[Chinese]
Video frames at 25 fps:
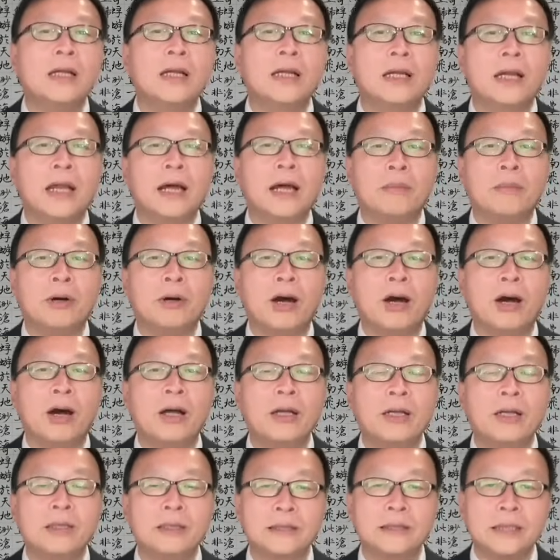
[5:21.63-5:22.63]
那
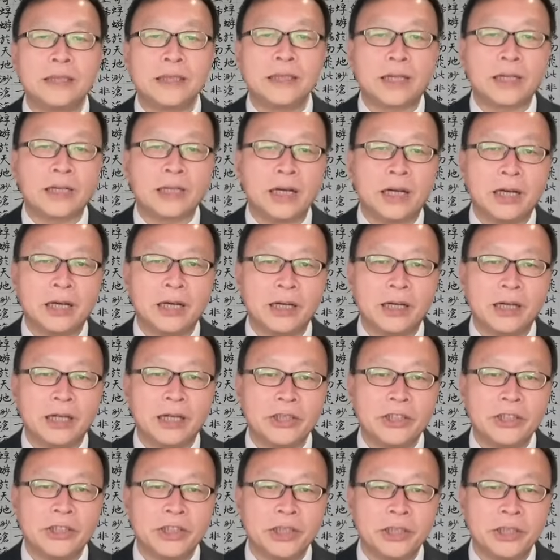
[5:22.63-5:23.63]
么，这个可
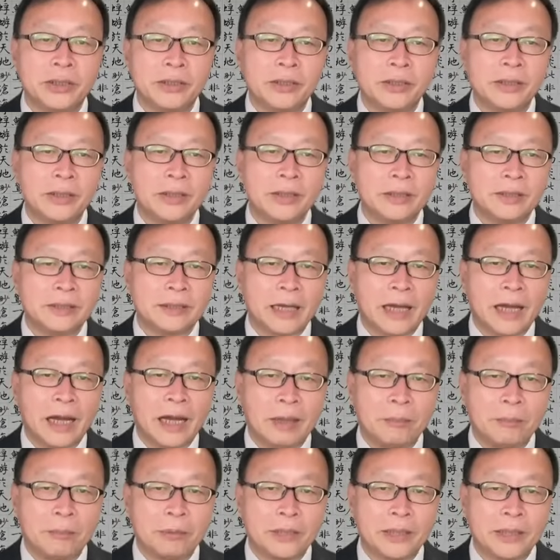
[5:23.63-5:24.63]
能性
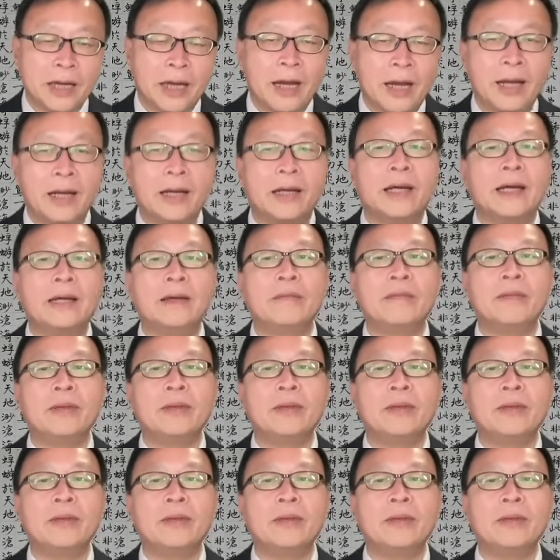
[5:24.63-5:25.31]
大不大了？